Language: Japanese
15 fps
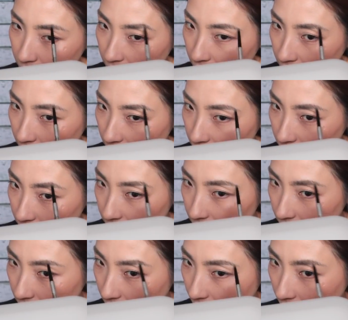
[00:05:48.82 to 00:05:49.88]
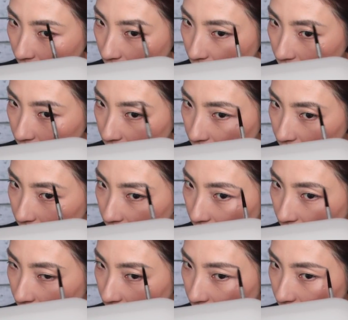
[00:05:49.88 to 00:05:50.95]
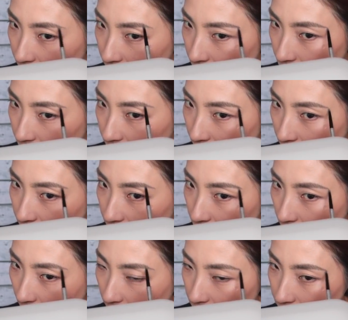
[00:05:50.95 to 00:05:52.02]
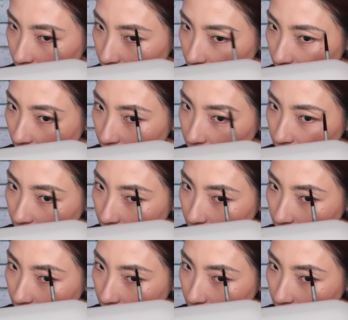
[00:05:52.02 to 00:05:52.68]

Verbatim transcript: もう出てるってこう自分の尺度だと違うの